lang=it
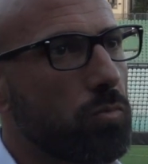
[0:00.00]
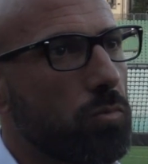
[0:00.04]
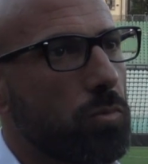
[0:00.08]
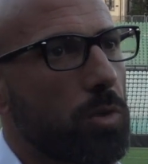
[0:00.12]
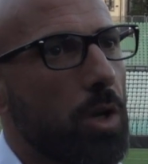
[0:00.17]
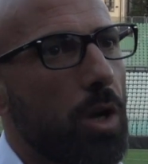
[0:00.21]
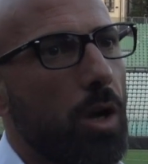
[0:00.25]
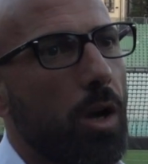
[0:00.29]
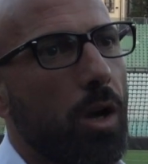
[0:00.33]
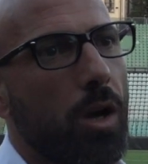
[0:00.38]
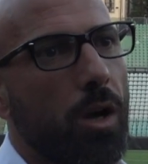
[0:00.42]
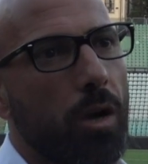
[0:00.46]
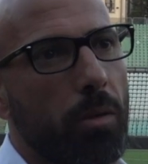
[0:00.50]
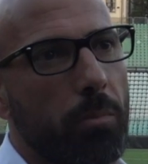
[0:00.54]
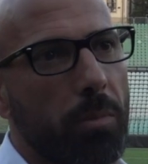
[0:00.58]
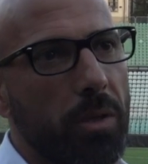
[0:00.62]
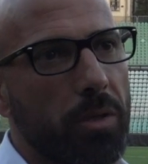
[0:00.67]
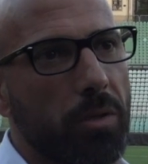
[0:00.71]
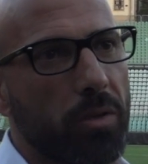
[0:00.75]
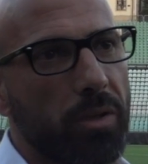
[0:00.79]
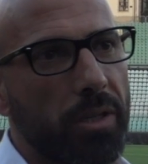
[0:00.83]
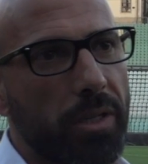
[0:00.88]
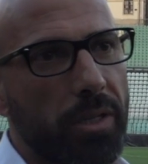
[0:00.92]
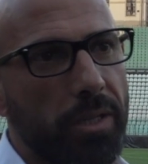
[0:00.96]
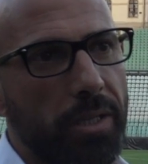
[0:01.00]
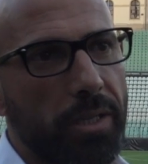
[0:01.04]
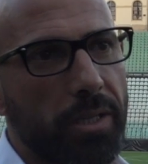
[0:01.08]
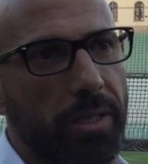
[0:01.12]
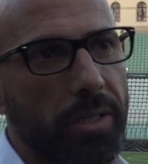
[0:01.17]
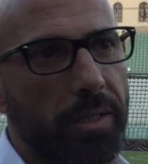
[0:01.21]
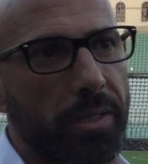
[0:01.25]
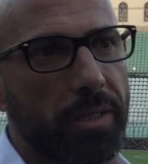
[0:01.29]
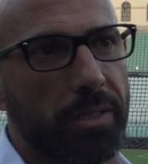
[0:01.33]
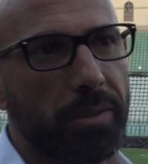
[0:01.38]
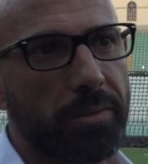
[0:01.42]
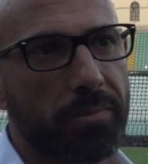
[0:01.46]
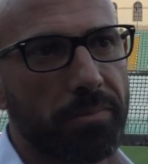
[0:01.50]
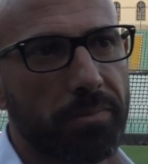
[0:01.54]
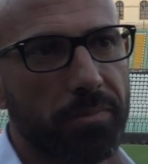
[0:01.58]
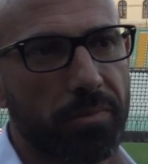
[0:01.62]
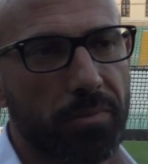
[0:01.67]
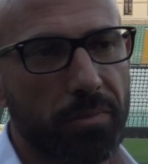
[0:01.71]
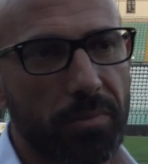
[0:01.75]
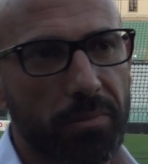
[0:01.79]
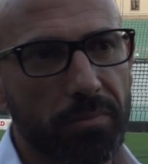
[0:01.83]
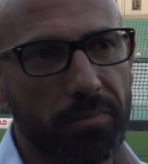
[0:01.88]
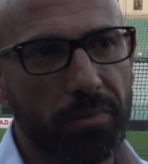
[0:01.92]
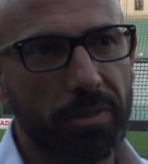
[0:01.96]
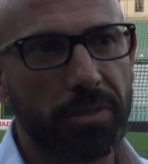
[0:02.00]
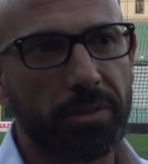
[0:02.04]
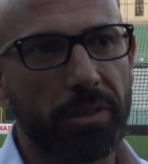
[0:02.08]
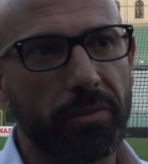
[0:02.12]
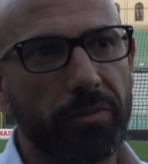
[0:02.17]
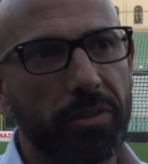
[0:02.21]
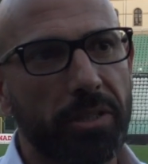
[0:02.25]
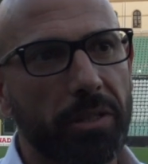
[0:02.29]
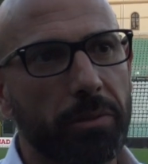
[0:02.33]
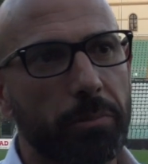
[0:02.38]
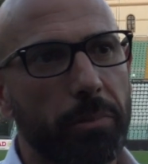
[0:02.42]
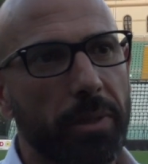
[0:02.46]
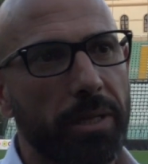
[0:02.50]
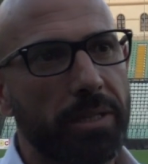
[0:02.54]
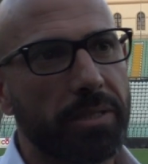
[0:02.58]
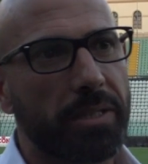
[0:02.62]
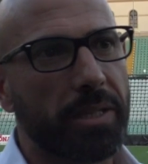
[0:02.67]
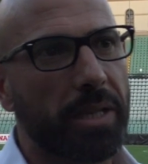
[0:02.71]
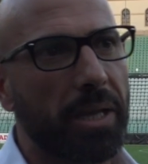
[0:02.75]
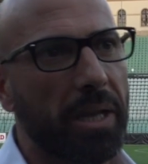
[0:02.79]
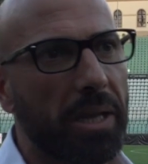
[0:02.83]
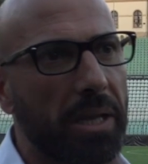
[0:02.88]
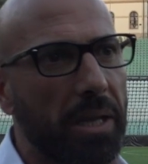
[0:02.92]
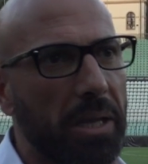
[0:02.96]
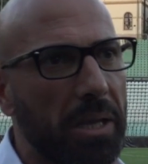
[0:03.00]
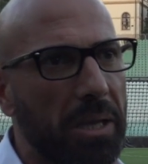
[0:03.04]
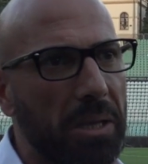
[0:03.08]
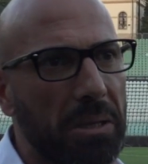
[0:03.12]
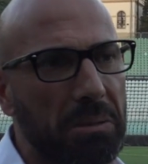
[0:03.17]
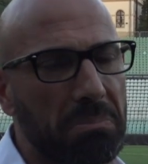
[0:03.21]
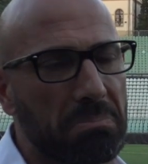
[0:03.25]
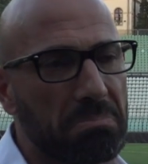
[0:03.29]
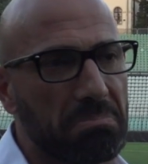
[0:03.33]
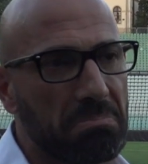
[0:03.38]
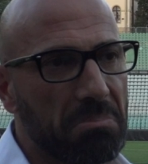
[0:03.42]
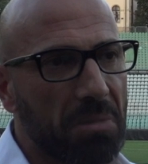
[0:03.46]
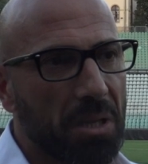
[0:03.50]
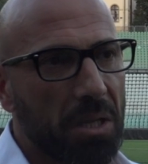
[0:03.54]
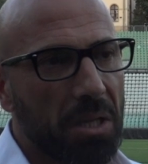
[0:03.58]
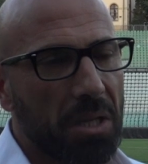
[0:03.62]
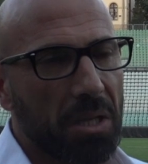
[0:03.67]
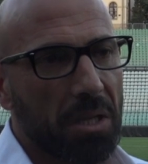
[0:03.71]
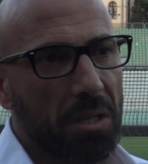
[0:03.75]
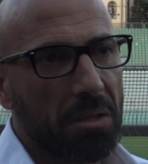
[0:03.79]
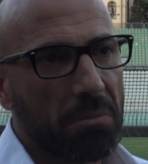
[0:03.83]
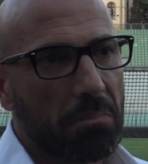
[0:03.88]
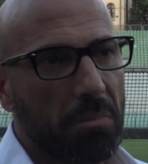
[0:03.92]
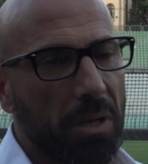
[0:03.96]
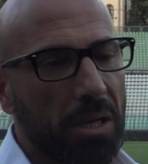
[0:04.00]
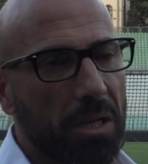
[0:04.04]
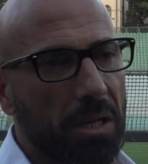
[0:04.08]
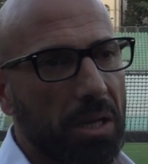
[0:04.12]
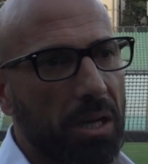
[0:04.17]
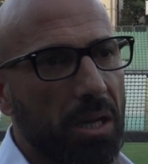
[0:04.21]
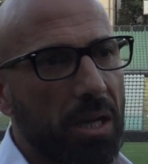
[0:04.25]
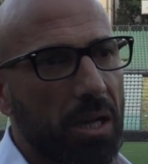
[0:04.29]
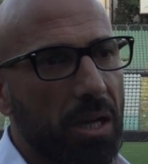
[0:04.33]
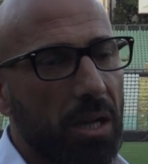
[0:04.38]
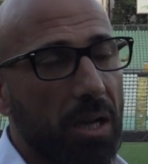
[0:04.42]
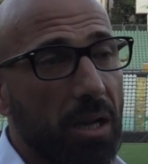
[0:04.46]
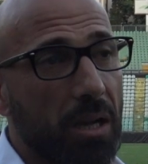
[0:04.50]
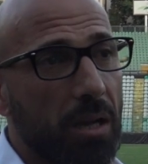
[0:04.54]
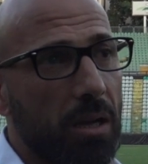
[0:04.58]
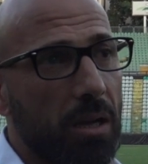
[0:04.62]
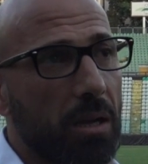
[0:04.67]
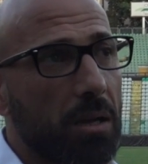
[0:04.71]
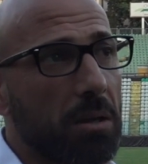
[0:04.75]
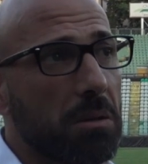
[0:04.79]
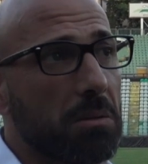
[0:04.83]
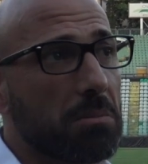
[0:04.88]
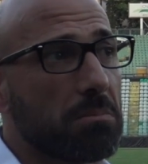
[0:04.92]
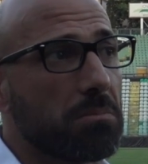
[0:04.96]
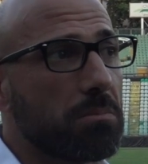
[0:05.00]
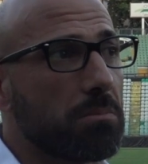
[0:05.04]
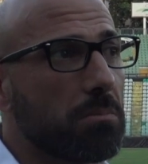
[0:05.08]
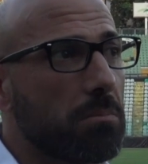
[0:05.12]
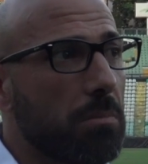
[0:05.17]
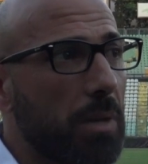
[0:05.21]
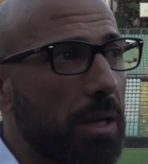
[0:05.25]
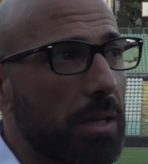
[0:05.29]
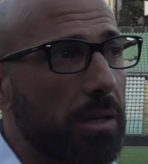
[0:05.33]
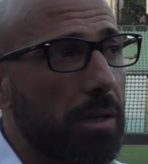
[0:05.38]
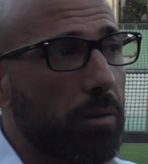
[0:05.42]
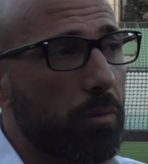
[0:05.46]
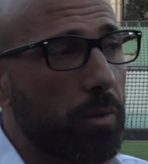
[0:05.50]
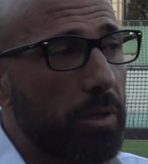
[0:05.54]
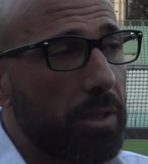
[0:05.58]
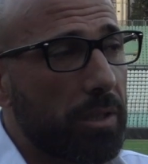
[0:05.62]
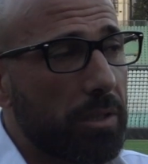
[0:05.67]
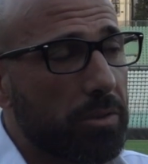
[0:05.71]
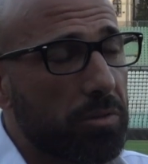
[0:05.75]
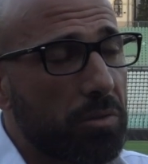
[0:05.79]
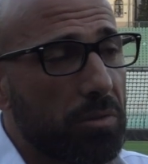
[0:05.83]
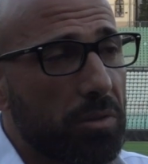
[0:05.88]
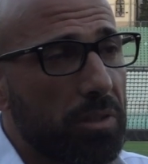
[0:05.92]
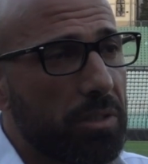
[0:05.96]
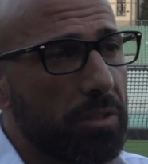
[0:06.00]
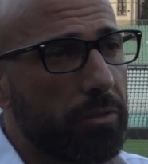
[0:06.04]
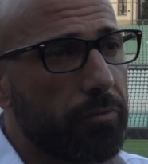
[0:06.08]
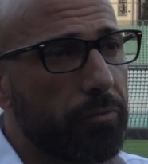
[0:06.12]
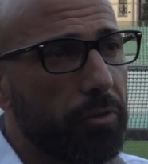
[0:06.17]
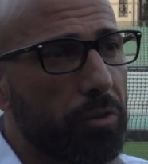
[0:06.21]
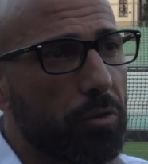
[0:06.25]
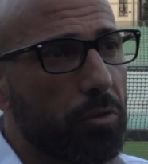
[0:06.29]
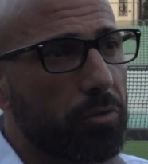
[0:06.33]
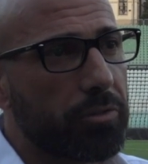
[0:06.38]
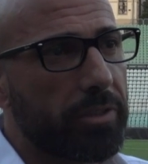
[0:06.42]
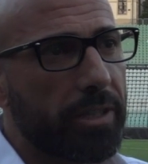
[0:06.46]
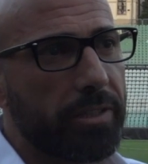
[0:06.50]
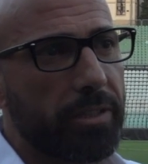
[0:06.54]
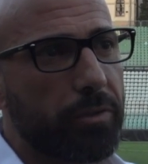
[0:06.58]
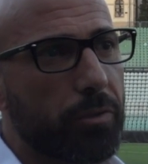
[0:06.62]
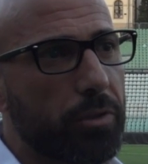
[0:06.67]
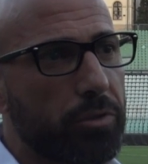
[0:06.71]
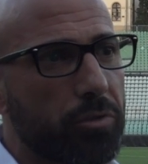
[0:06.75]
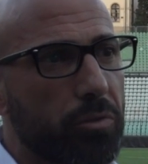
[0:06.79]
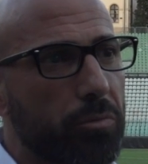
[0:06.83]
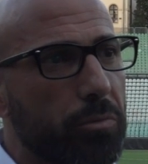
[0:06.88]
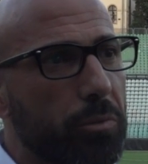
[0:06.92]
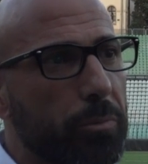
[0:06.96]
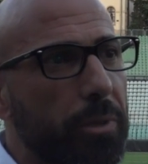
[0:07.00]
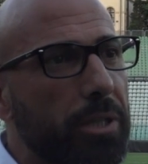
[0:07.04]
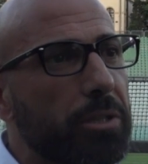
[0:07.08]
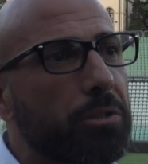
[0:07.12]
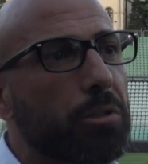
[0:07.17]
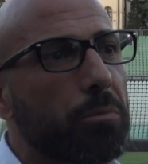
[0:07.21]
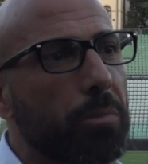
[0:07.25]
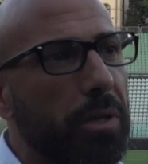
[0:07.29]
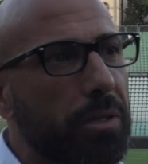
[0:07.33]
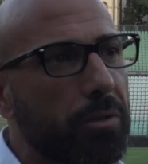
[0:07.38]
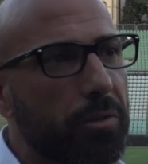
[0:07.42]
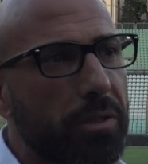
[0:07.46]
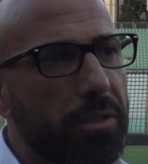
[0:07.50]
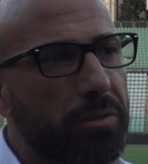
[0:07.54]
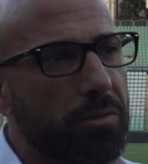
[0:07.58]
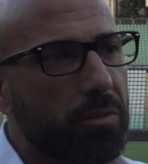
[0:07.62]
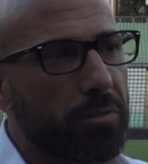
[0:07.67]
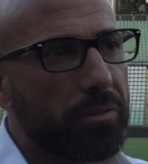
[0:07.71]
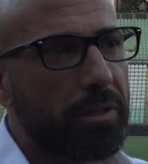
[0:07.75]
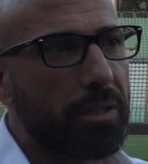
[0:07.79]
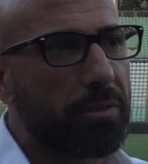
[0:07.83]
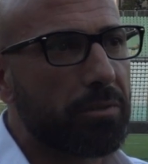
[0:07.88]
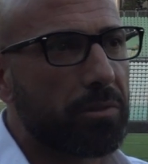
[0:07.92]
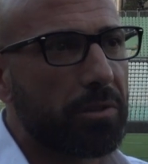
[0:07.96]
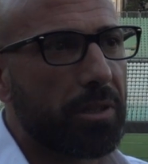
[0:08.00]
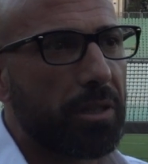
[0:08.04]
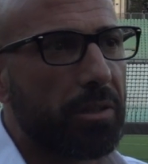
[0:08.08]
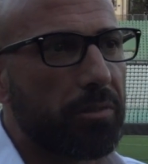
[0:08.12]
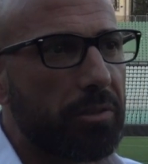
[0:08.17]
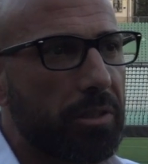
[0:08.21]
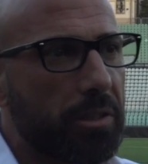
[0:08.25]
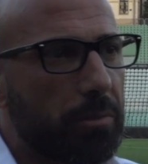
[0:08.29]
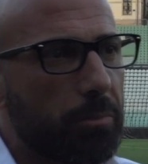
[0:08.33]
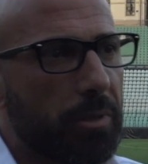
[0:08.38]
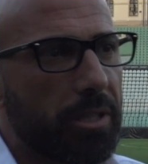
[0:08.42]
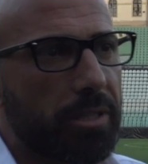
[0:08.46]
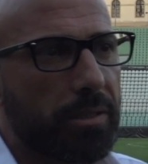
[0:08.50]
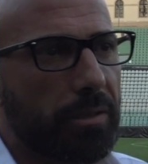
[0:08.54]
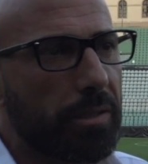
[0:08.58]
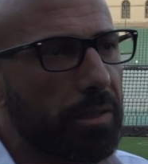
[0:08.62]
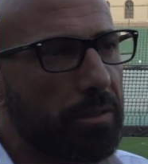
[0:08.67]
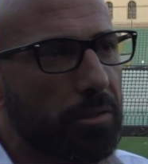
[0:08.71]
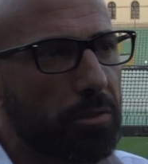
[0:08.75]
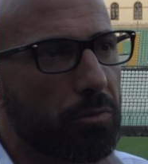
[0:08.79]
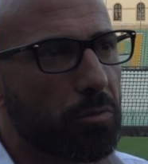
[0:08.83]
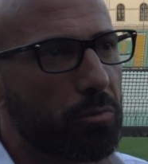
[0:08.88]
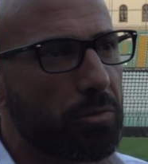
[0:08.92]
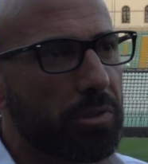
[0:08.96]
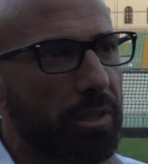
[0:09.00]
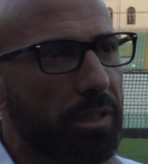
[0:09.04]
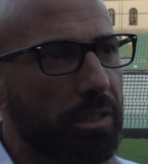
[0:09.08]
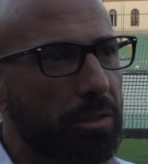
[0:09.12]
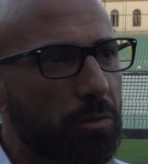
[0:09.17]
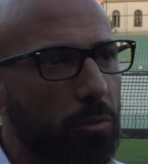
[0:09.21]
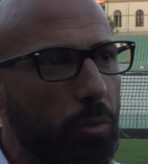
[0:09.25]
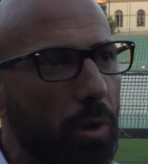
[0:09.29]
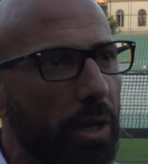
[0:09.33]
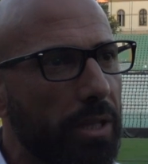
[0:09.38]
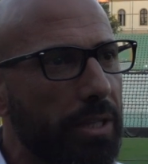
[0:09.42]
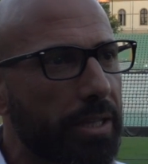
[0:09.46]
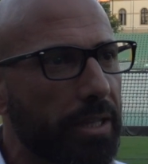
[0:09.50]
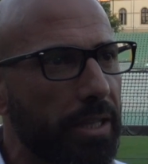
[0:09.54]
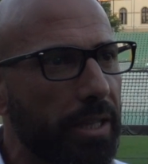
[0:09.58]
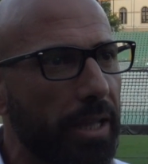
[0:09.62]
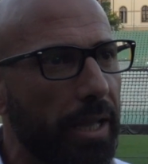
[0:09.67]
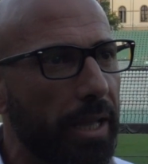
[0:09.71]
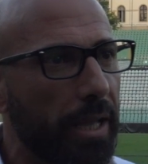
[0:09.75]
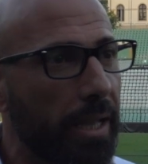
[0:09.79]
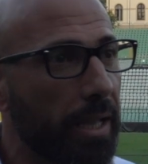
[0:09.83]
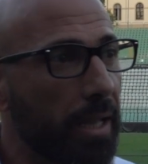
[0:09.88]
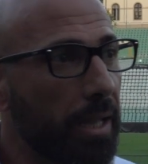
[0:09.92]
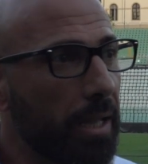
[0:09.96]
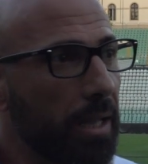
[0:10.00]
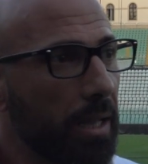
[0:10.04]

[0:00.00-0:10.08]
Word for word: No, ma noi questa Viterbese manca, manca quelle che sono le difficoltà di questo momento, ma non è soltanto della Viterbese, ma di tutte le squadre che